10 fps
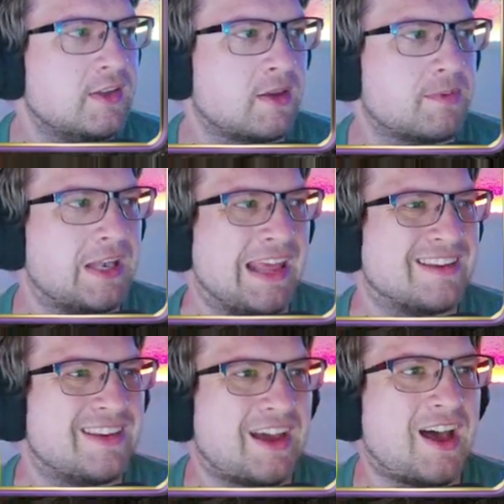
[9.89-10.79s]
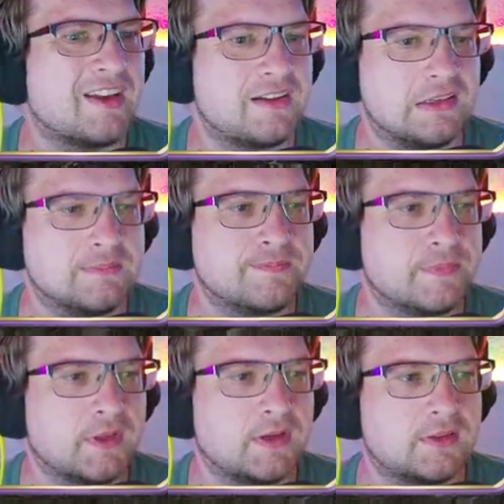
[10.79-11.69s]
Ich habe gelernt Ade.
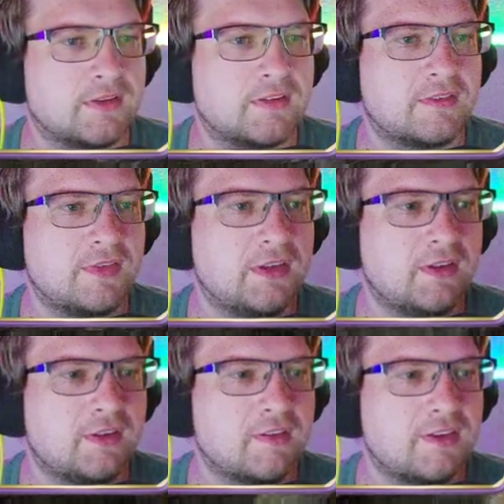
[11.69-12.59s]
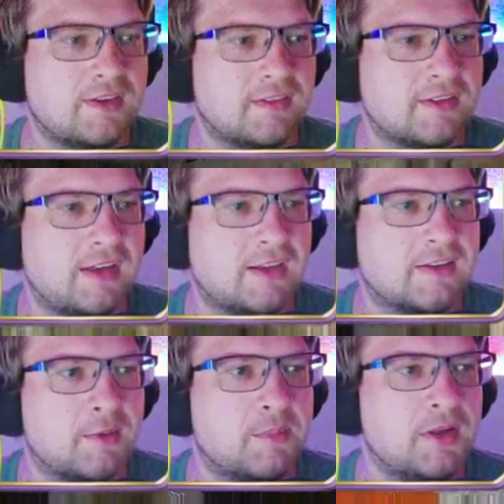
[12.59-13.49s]
Ja, das ist wichtig, dass ich das
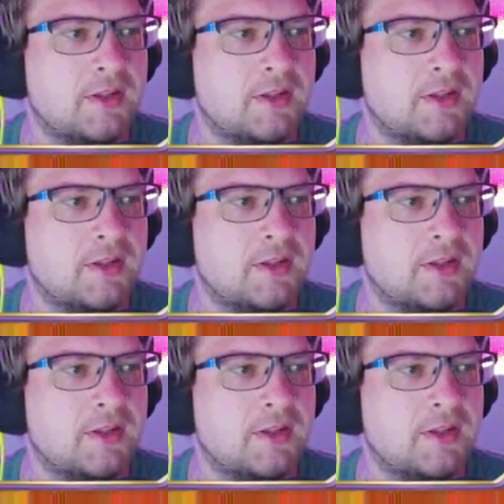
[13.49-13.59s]
gelernt habe.